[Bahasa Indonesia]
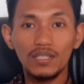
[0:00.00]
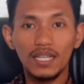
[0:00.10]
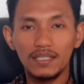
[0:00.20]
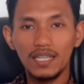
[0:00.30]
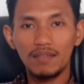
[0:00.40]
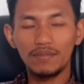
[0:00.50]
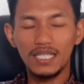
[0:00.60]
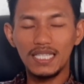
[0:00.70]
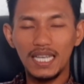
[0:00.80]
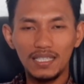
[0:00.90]
saja
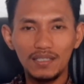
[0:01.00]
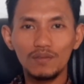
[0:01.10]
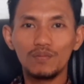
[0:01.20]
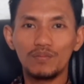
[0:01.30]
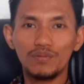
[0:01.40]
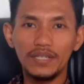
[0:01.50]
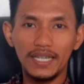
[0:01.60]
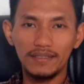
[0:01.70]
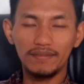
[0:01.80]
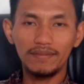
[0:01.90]
menjalin
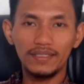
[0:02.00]
hubungan,